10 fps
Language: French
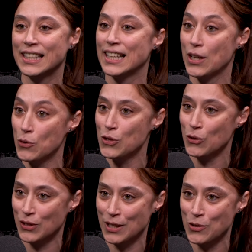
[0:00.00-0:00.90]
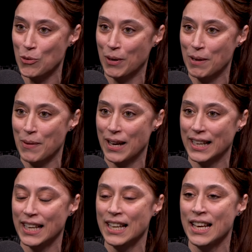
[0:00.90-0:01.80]
et qui est aussi en train de se
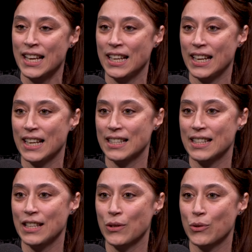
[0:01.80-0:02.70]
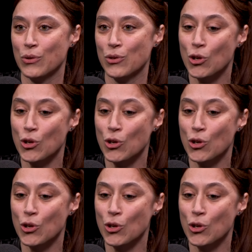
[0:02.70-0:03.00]
préparer et qui a été euh,